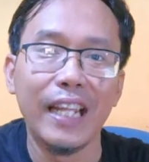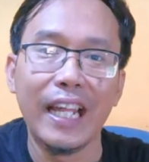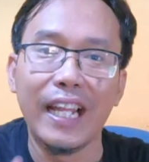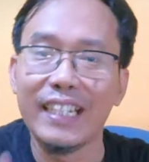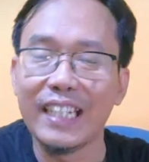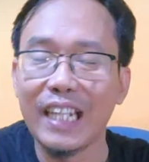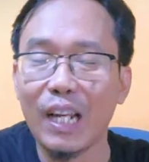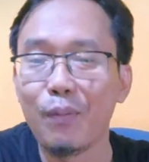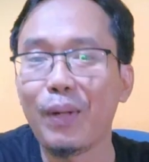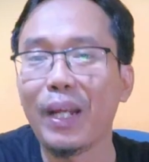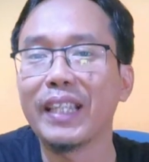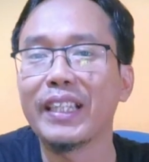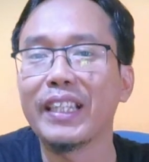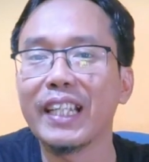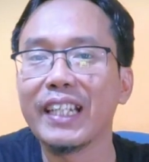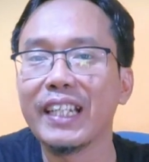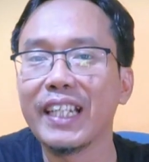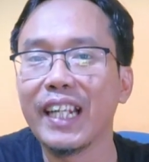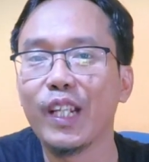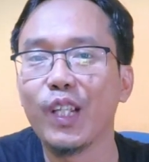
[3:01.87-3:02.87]
Nah, dalam
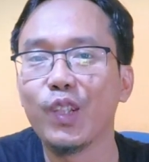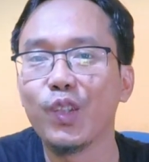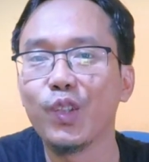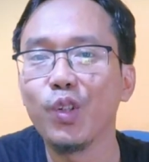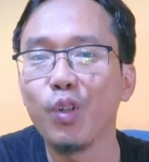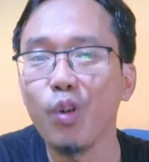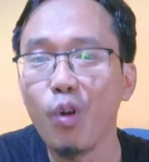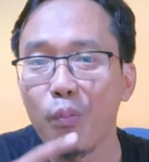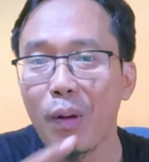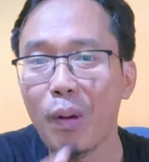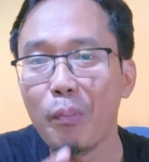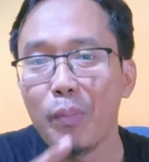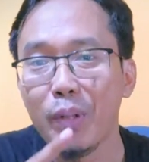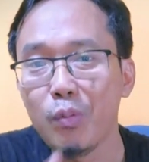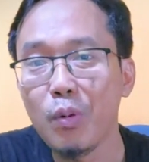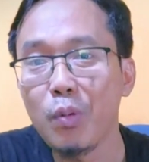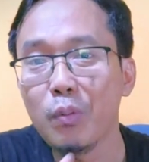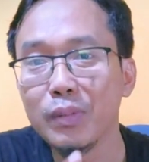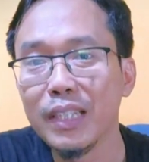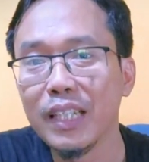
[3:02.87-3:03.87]
kaitan dengan itu, upah
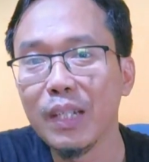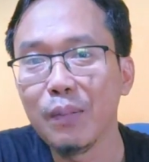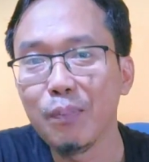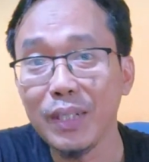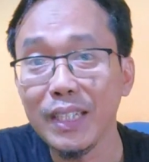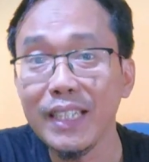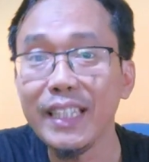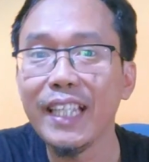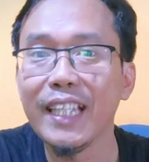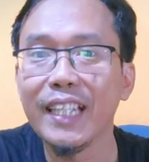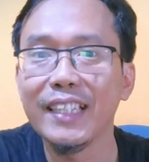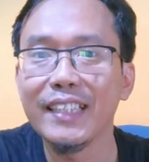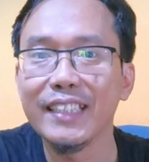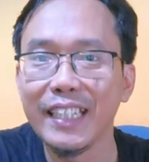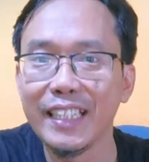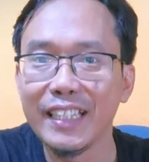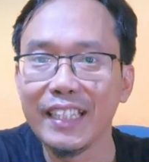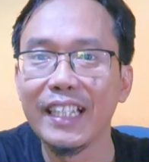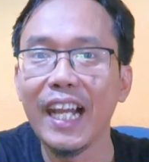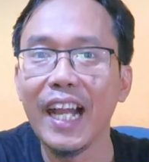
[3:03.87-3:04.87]
minimum menjadi penting
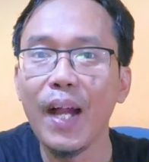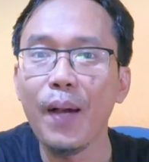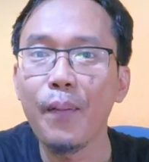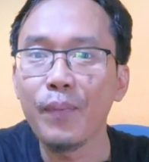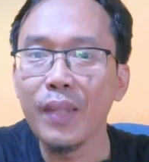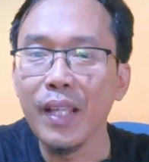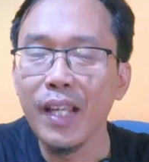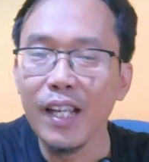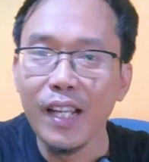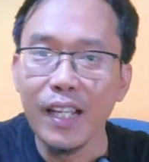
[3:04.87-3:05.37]
sehingga